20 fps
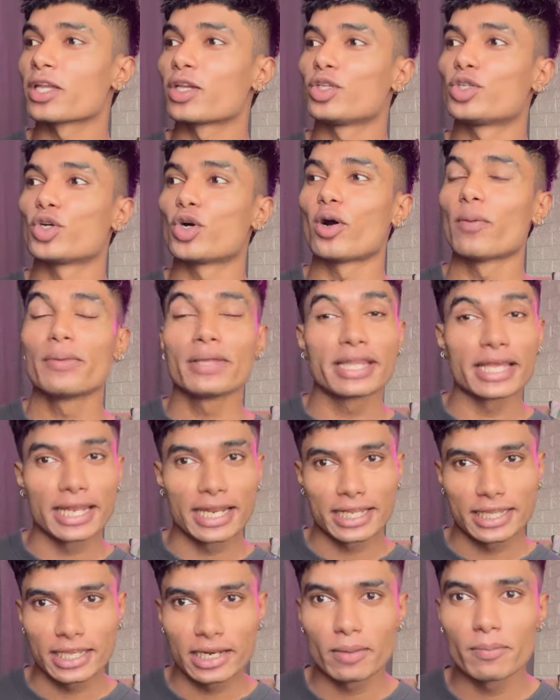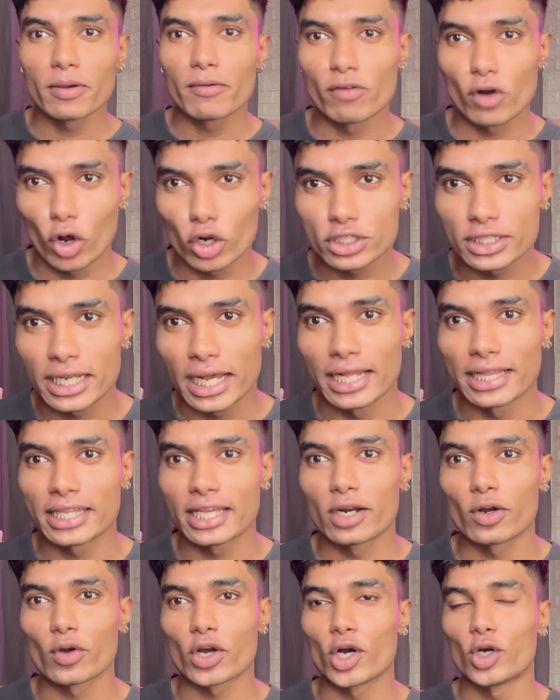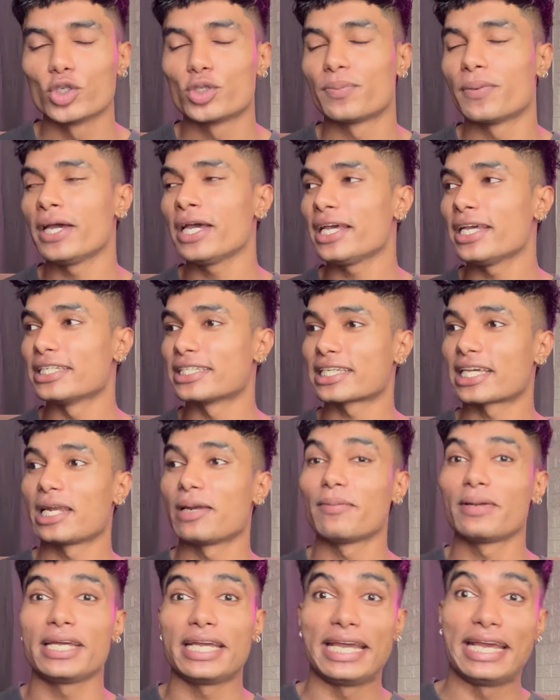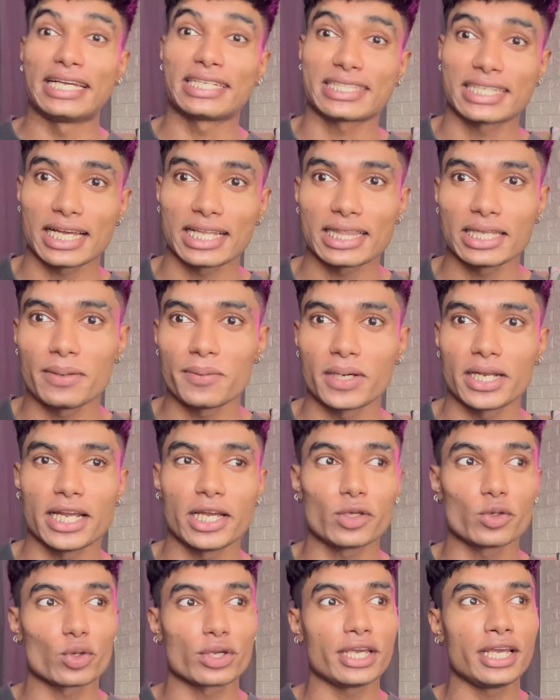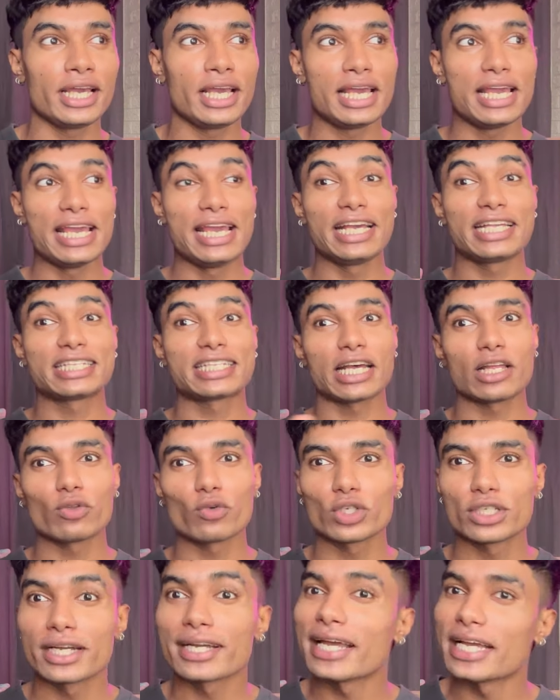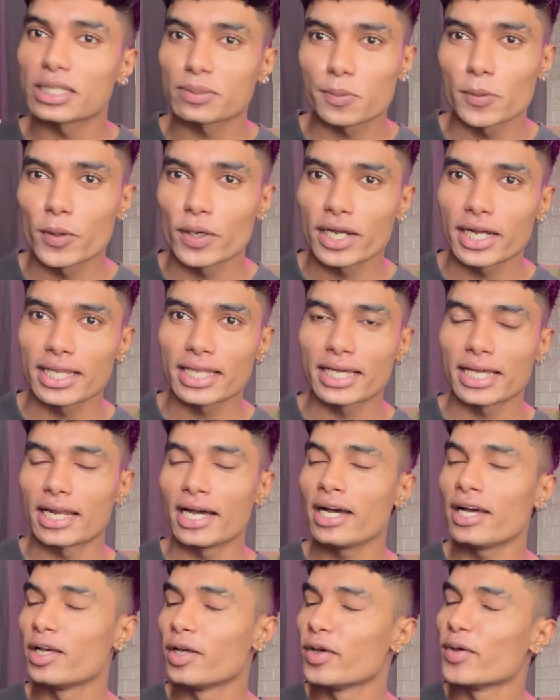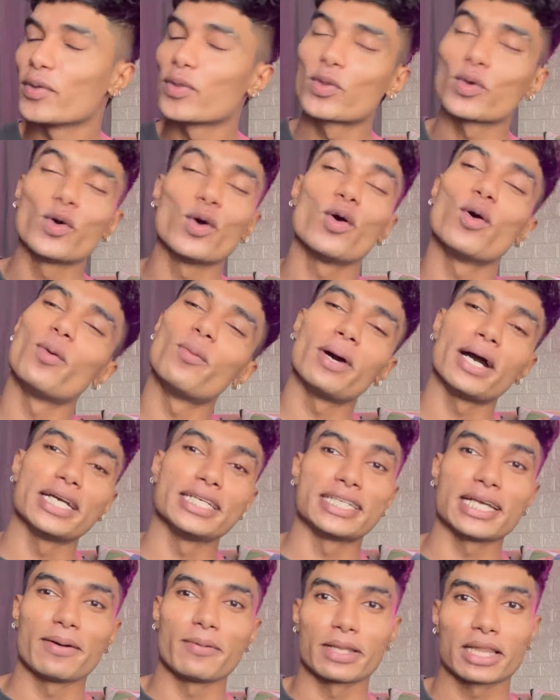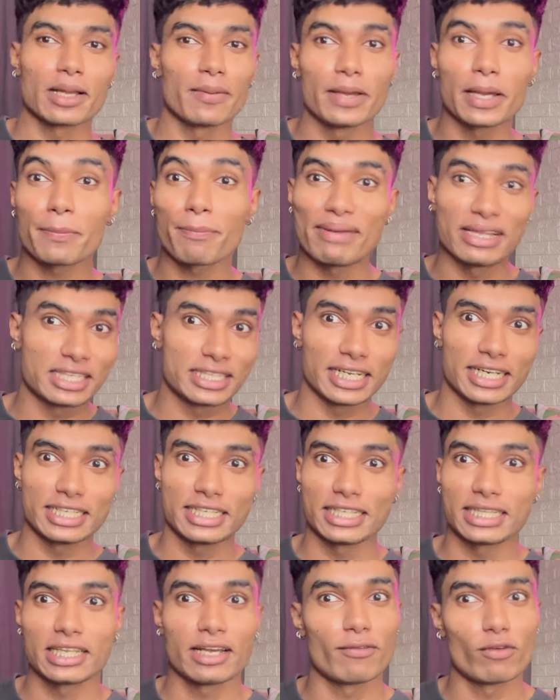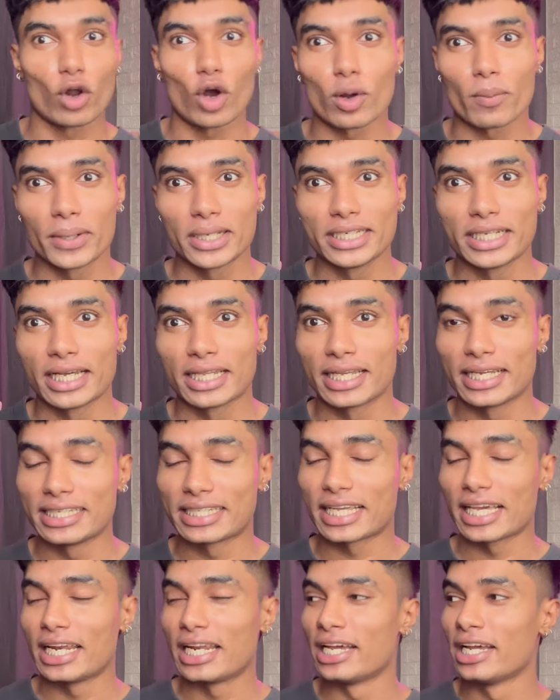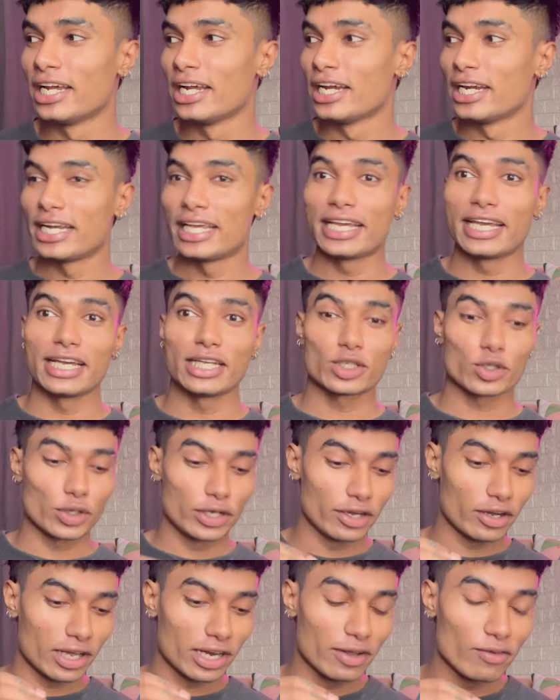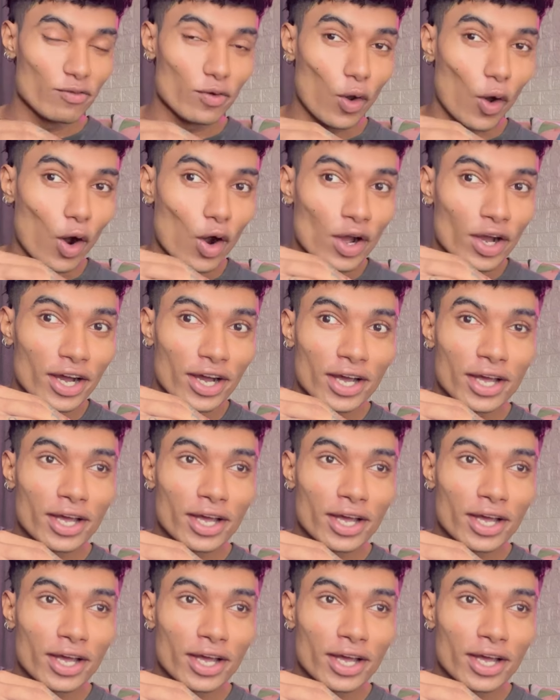जो अभी धीरे धीरे मैं ब्लॉग्स डालते रहूँगा उस पर इसके लिए मैंने एक साथ नहीं बनाया क्योंकि एक साथ वो जगह एक्सप्लोर करता ना तो ऐसा मतलब एक पिक्चर जितना ब्लॉग बन जाता है इसके लिए ठीक है सो ये वाले ब्लॉग